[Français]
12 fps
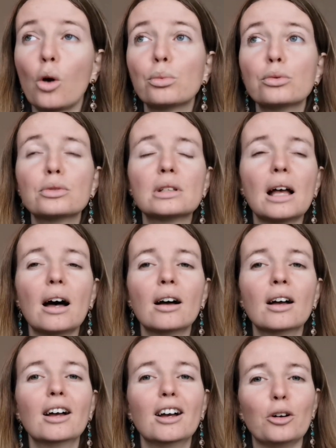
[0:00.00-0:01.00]
En plus
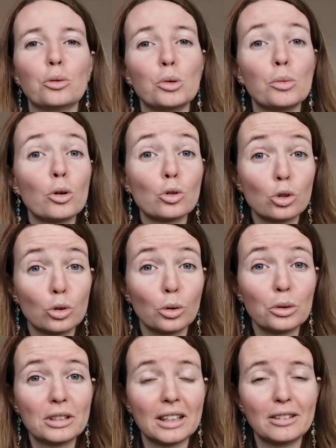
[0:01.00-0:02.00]
là, au moment où je
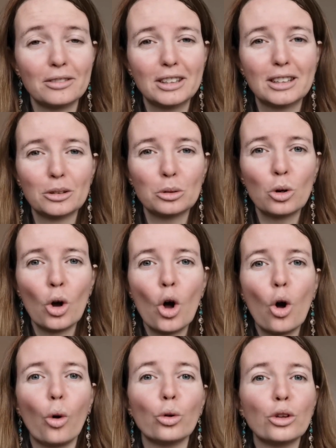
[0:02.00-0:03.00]
tourne cette vidéo,
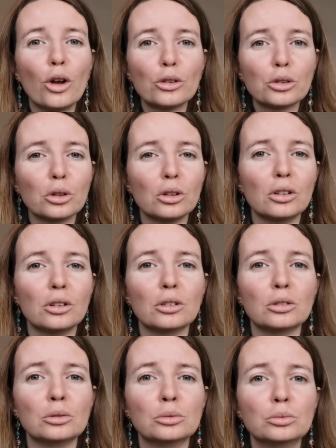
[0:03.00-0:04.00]
on entre
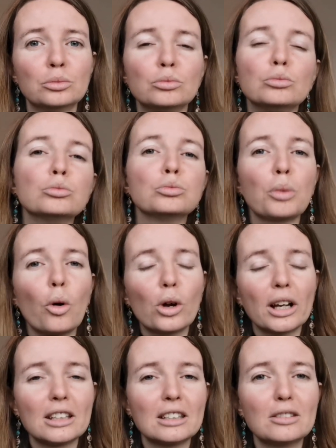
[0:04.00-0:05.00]
euh,
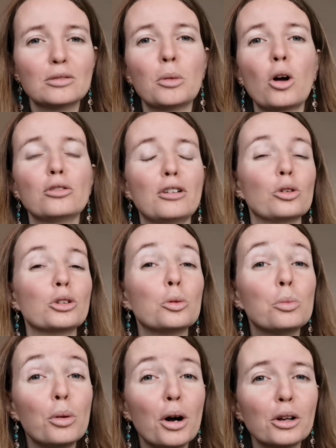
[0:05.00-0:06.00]
progressivement, enfin on est
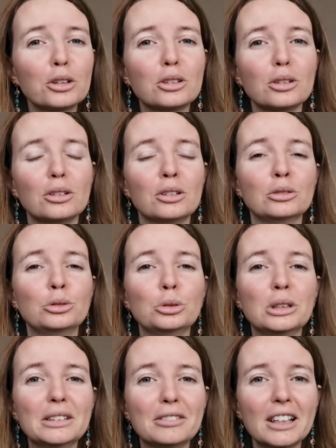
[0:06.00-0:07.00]
aux portes euh,
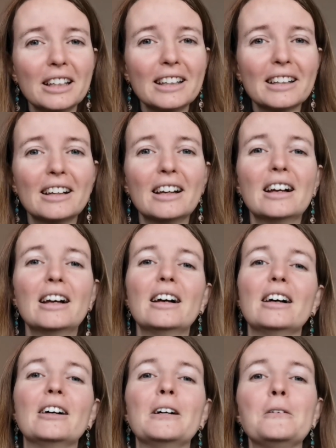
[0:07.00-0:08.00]
de l'hiver.
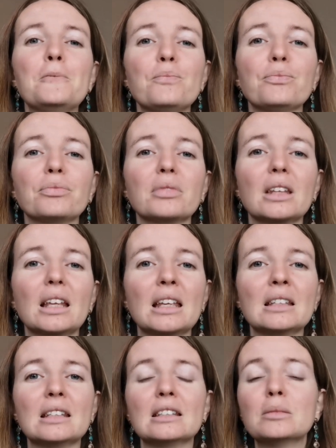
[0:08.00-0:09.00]
Euh,
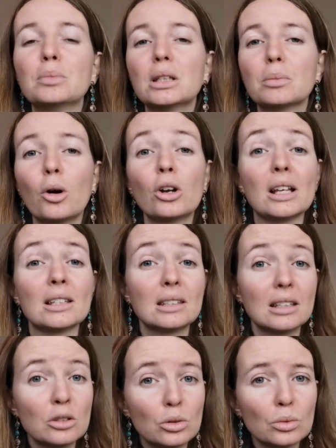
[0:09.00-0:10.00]
et c'est typiquement la
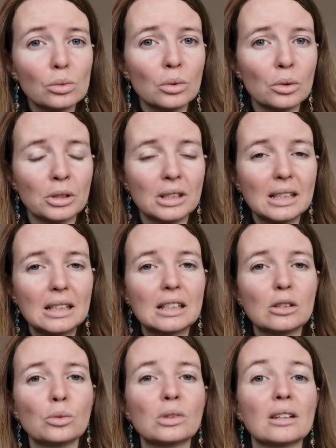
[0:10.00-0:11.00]
saison aussi
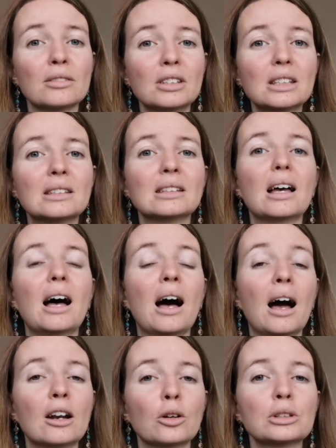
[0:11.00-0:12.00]
qui nous invite
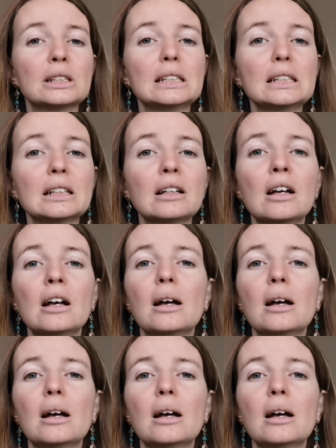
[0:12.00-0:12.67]
à ralentir,